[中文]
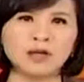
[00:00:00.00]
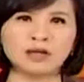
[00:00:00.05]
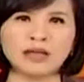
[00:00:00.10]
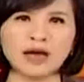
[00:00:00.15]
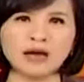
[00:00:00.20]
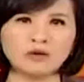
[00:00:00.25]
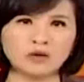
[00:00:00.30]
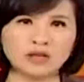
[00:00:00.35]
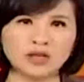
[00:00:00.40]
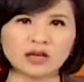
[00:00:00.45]

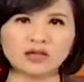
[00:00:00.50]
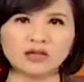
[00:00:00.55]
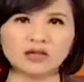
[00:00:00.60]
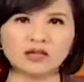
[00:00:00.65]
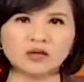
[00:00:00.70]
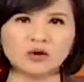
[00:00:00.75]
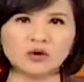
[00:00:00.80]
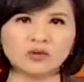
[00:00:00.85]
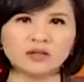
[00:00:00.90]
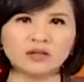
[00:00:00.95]
当宇昌生
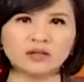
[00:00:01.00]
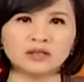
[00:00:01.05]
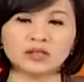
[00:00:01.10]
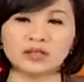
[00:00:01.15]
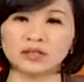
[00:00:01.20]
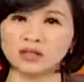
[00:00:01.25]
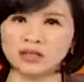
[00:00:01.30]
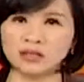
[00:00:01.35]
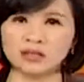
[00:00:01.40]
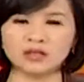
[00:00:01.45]
技公司
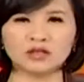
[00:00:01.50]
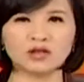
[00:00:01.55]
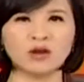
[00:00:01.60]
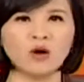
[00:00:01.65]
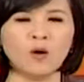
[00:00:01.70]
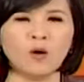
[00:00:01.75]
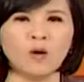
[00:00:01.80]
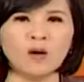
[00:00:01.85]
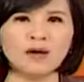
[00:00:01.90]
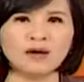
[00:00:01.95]
成立的时
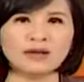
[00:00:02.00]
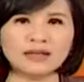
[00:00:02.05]
候，